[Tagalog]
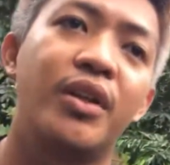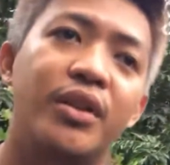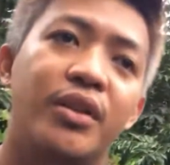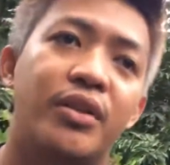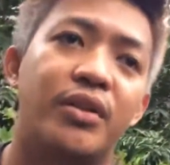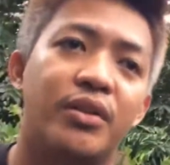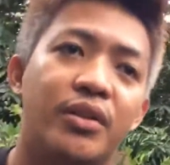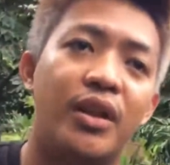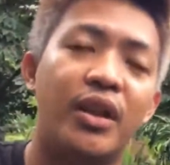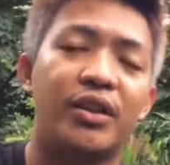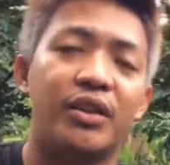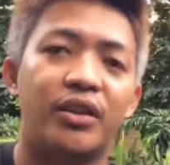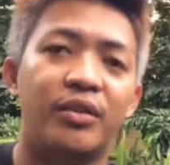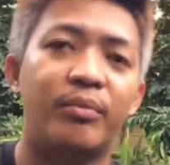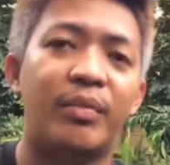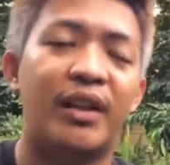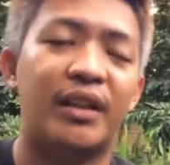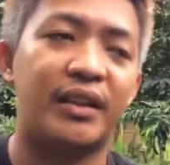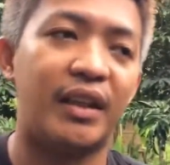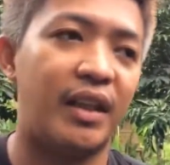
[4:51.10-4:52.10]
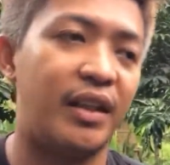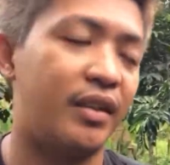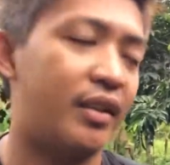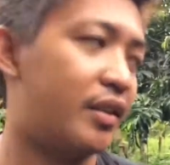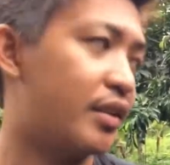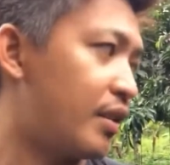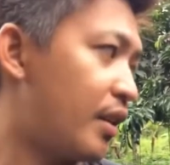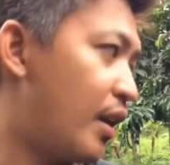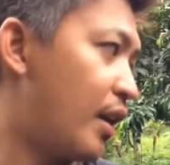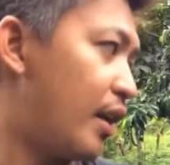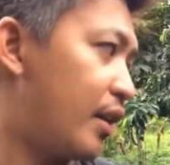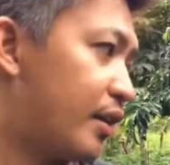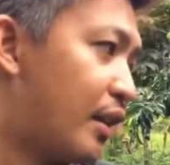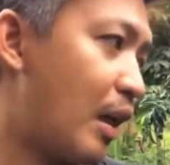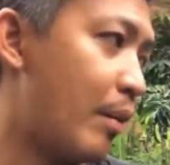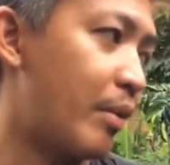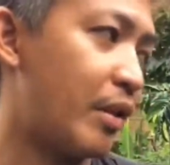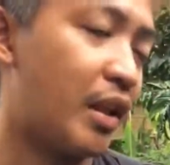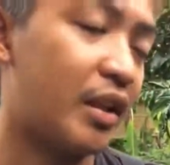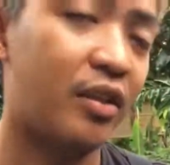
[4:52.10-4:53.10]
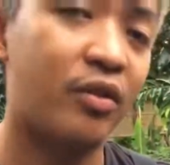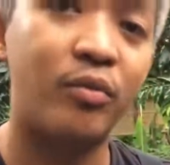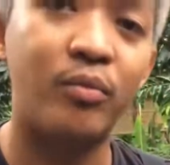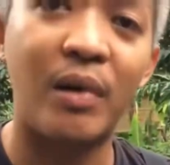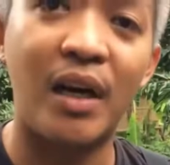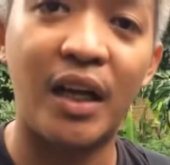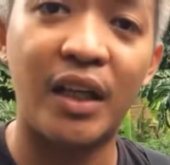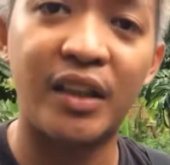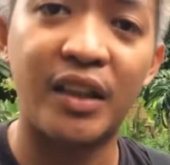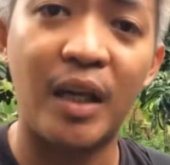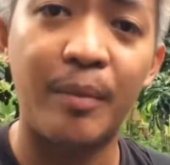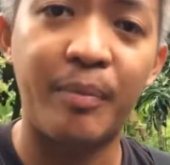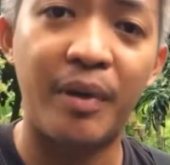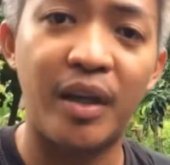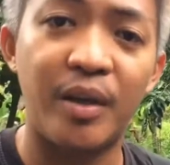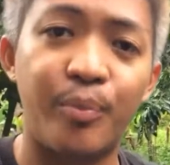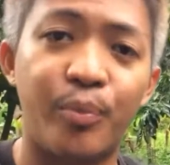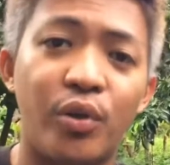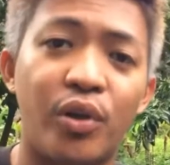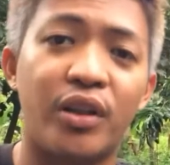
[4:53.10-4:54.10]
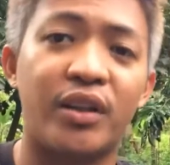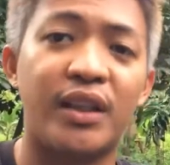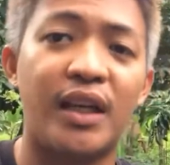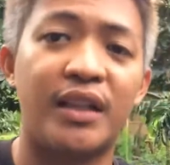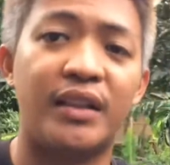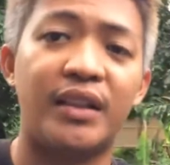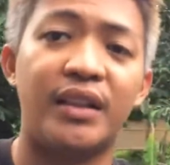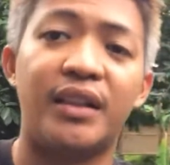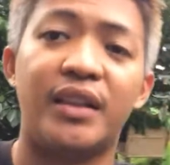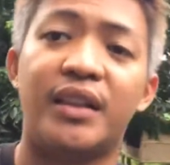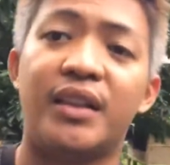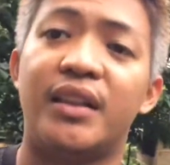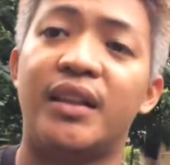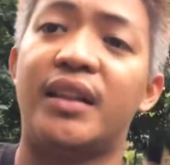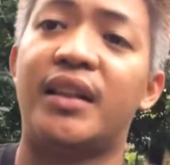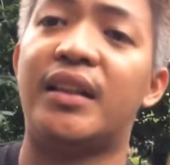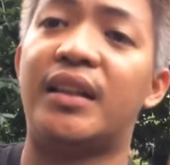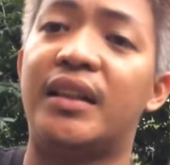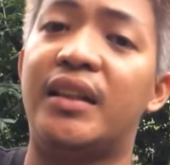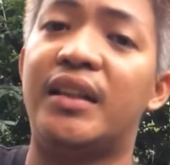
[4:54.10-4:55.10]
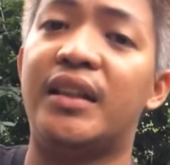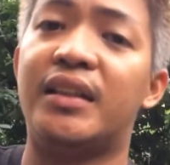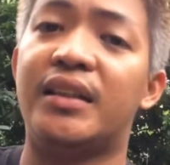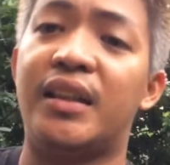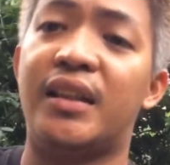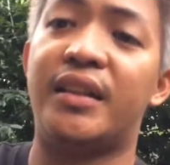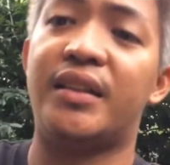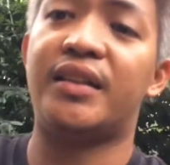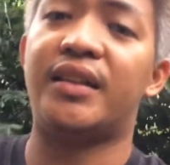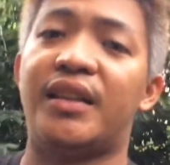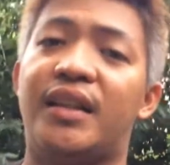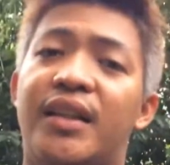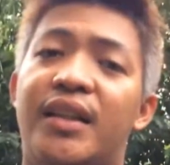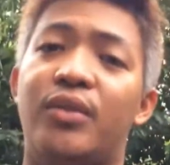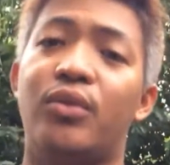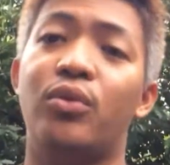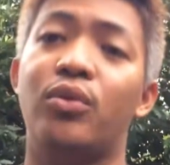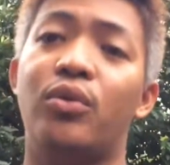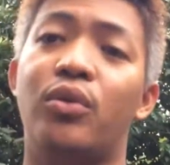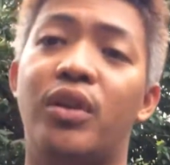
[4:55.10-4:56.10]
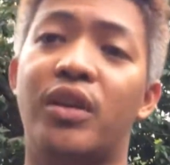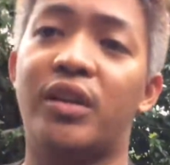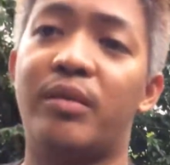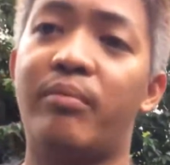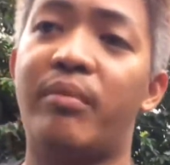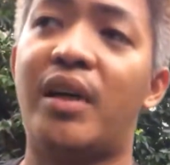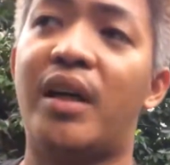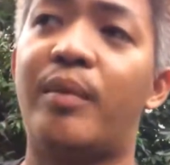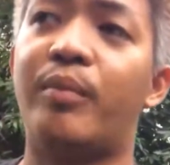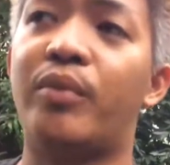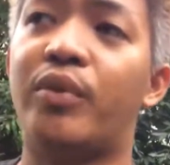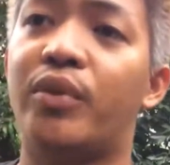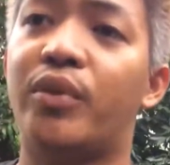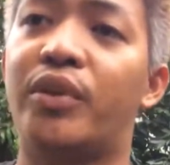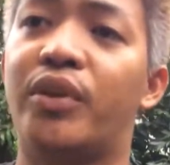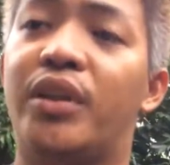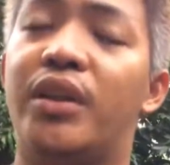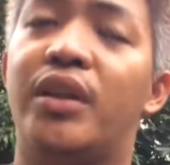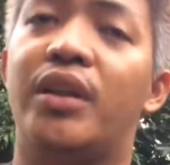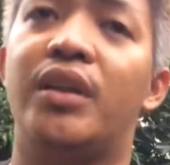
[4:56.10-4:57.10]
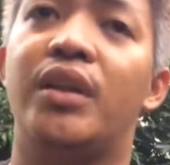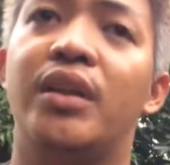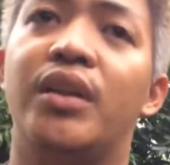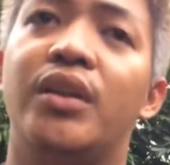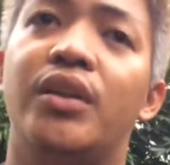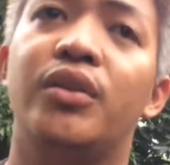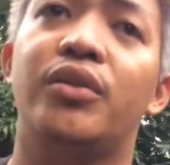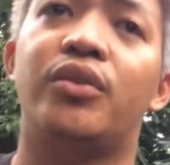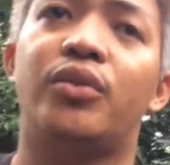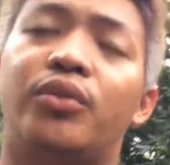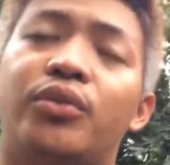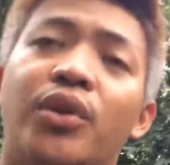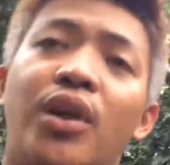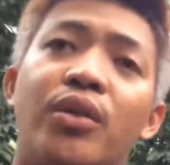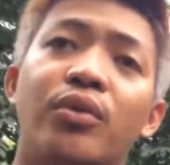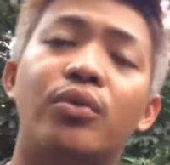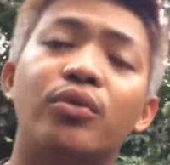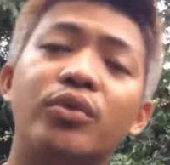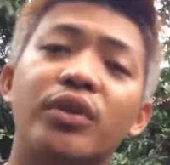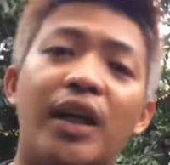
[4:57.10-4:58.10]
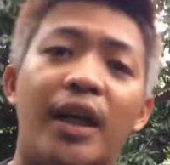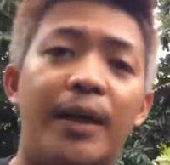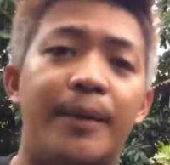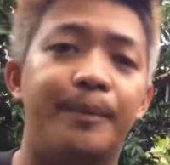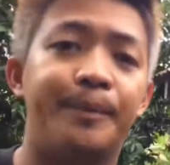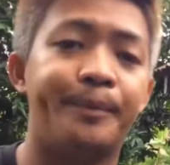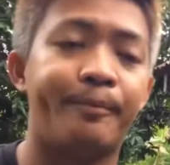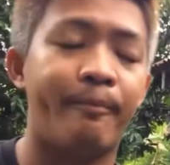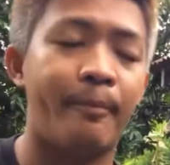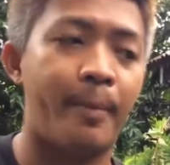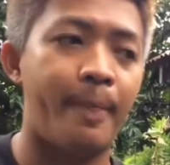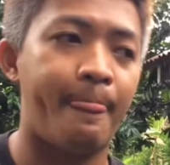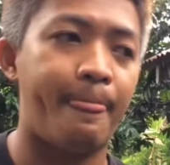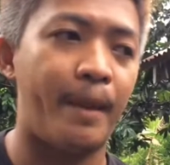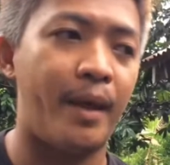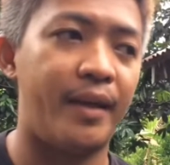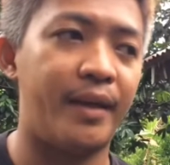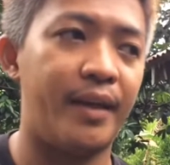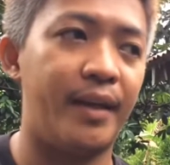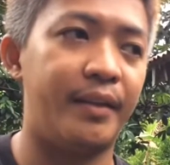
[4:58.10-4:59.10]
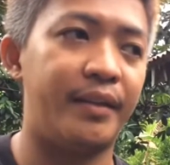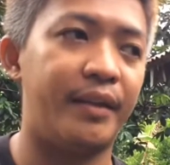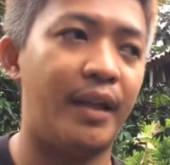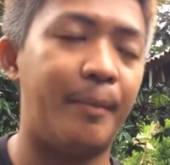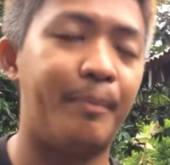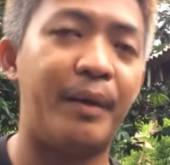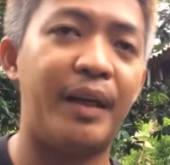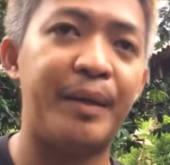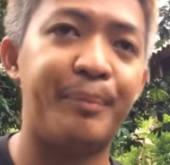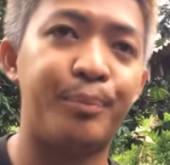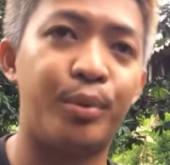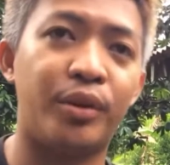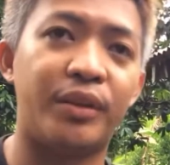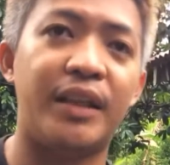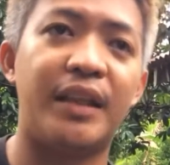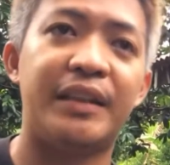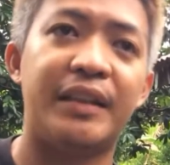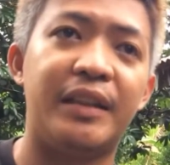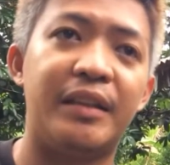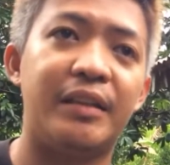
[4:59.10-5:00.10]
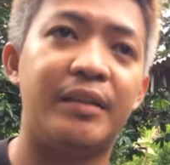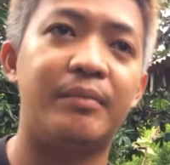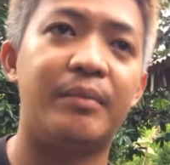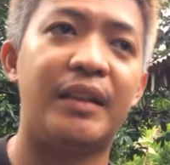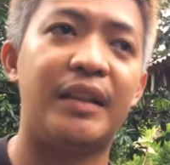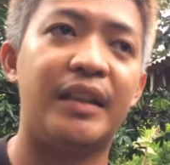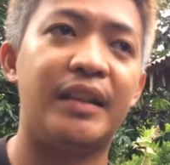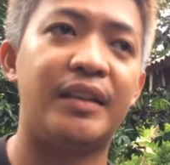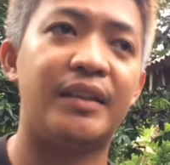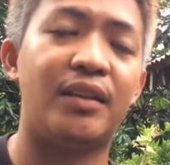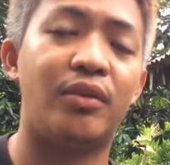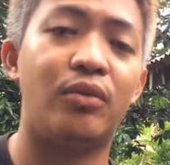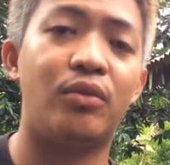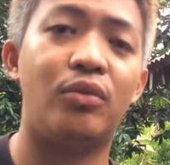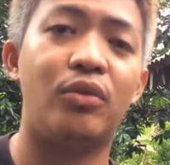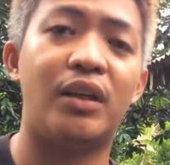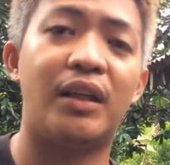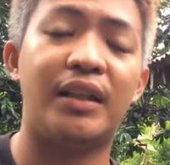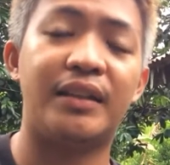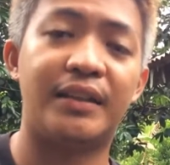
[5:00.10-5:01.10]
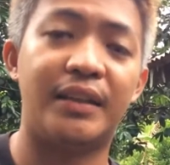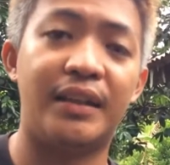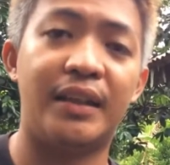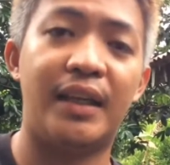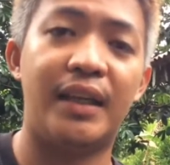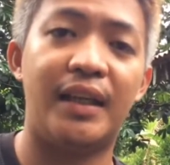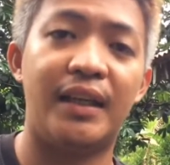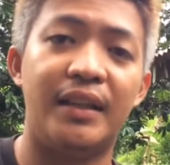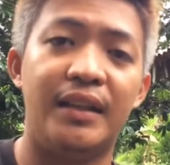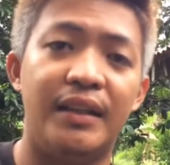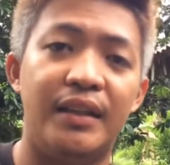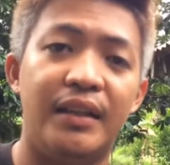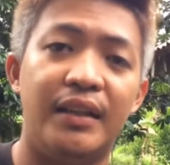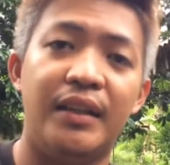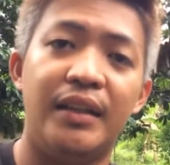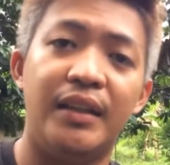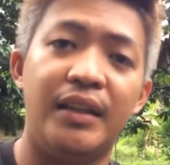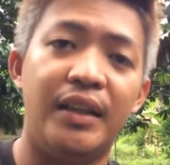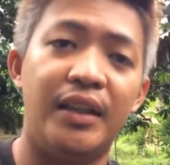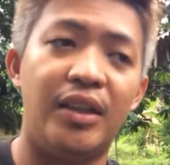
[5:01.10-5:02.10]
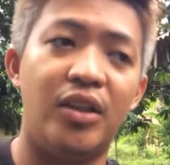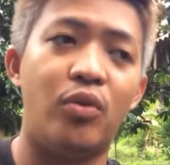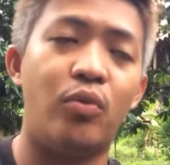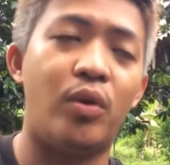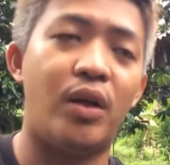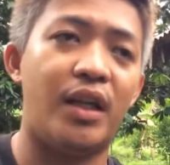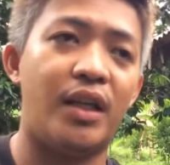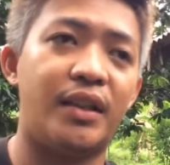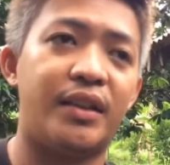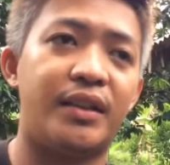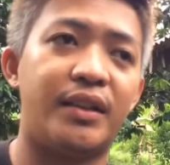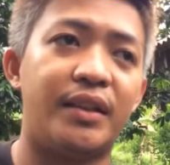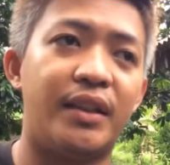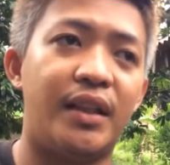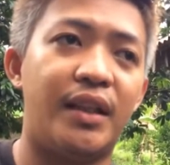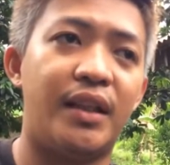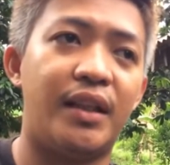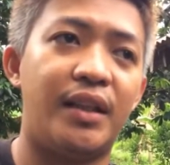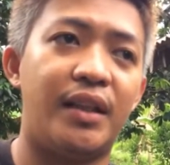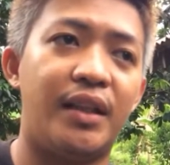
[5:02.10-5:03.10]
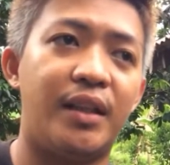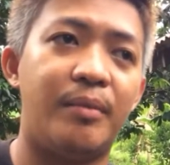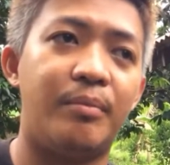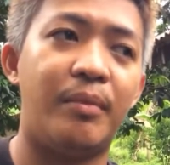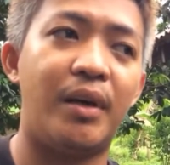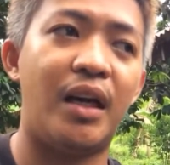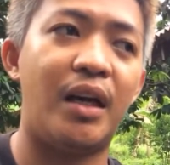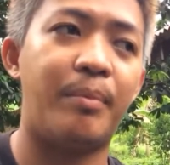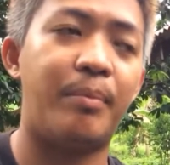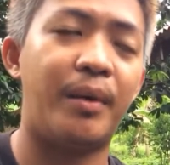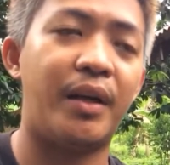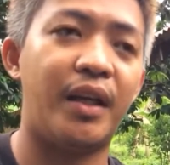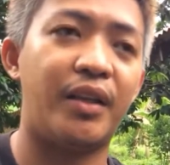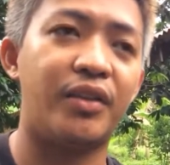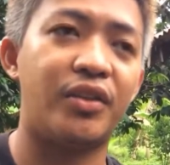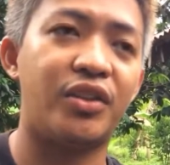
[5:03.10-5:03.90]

So, ngayon, balik tayo sa topic natin kung bakit napaka-importante ng kalinisan sa kulungan ng baboy. So unang-una, ayan, napaka-importante ng malinis sa kulungan kasi nga iwas uh, makapag ano